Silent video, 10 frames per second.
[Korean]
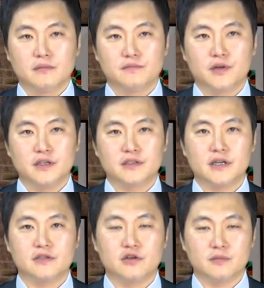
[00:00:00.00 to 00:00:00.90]

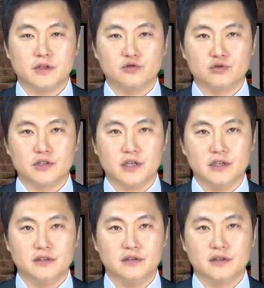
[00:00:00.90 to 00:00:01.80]
프랜차이즈업의
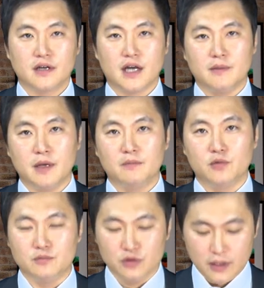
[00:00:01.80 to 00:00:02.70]
주체인
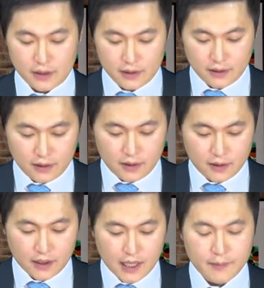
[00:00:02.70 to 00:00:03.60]
가맹본부와
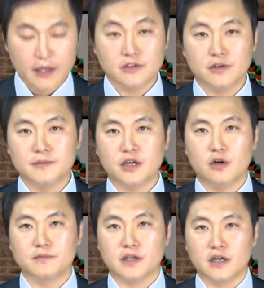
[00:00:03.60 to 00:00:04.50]
가맹점
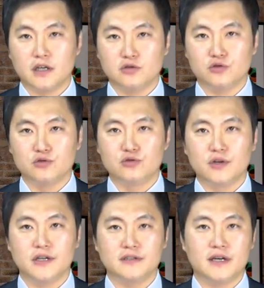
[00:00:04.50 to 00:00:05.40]
사업자가
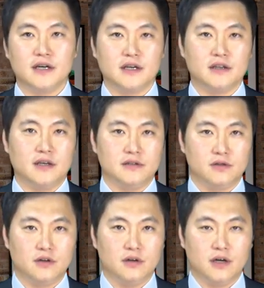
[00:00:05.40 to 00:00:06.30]
준수할 사항에
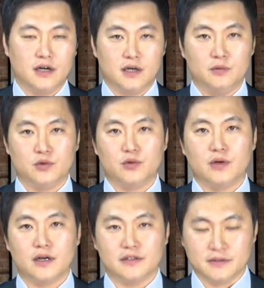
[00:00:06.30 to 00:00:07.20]
대해서
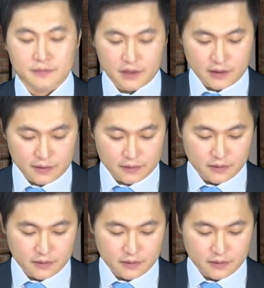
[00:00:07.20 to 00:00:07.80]
알아보도록 하겠습니다.